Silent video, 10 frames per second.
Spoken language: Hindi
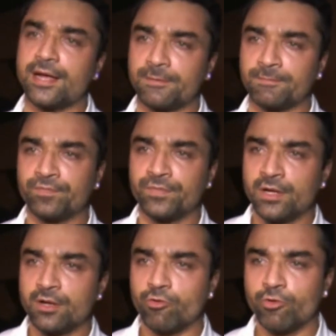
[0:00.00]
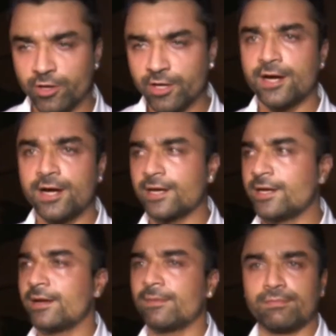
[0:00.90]
है उन्होंने कहा
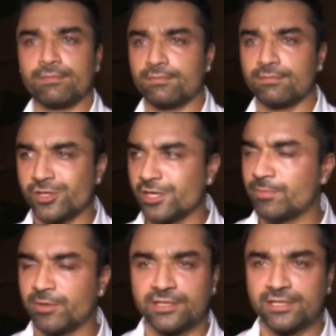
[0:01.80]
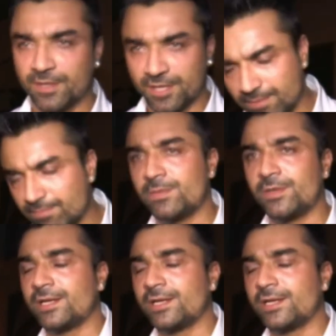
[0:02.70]
कि ये मुझे नहीं पता था मेरा नंबर बदल